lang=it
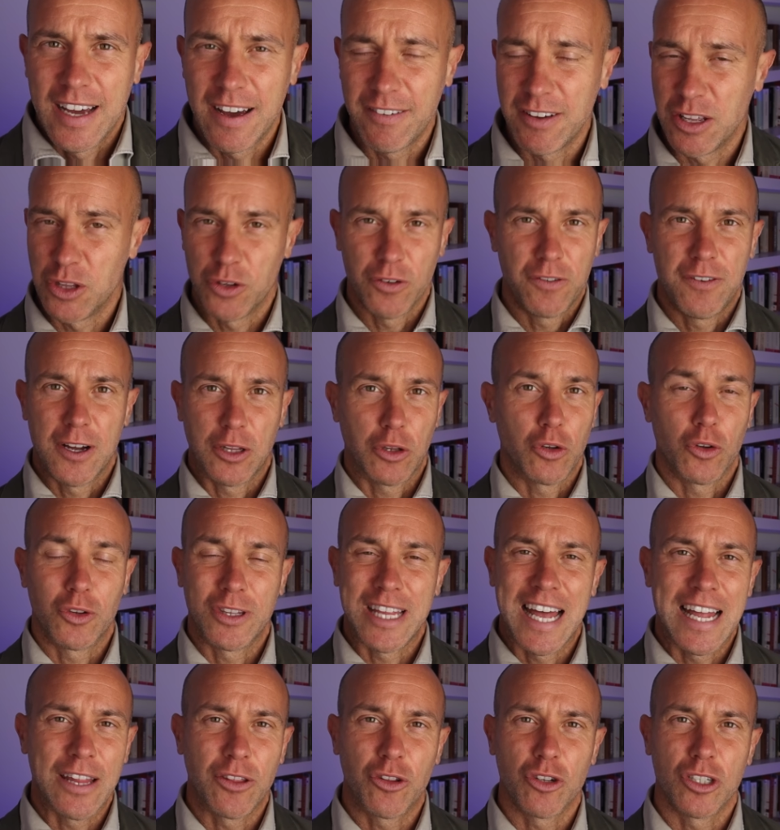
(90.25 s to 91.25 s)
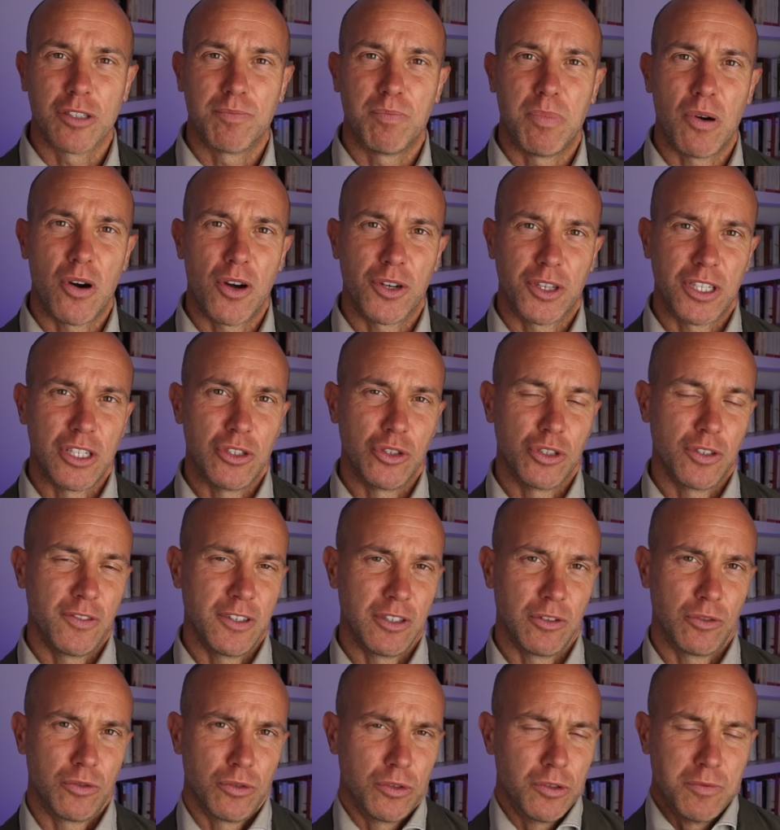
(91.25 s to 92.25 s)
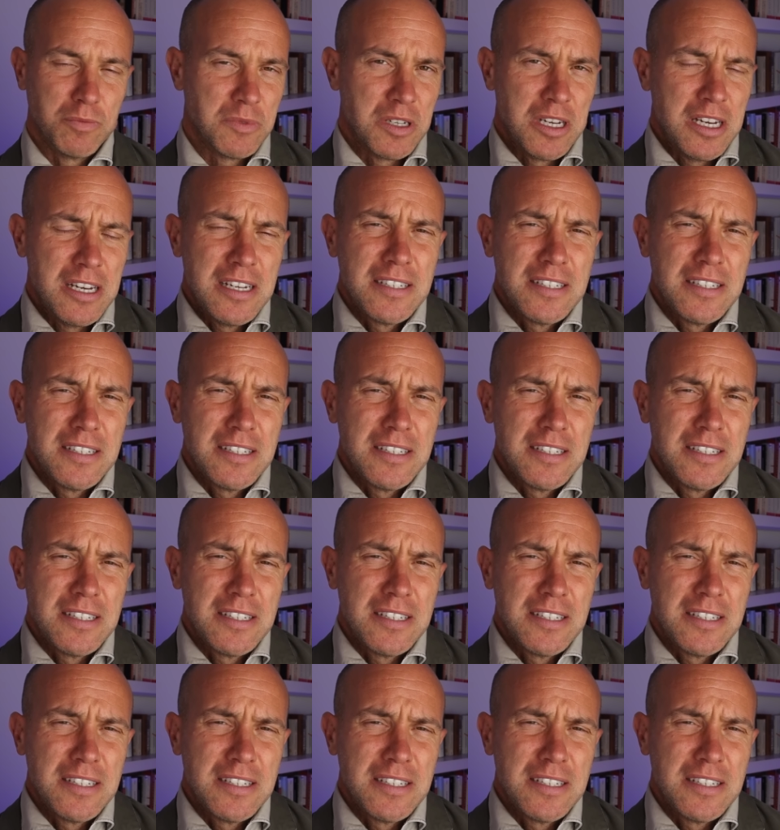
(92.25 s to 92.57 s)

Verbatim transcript: avendo fatto tanto sport in gioventù,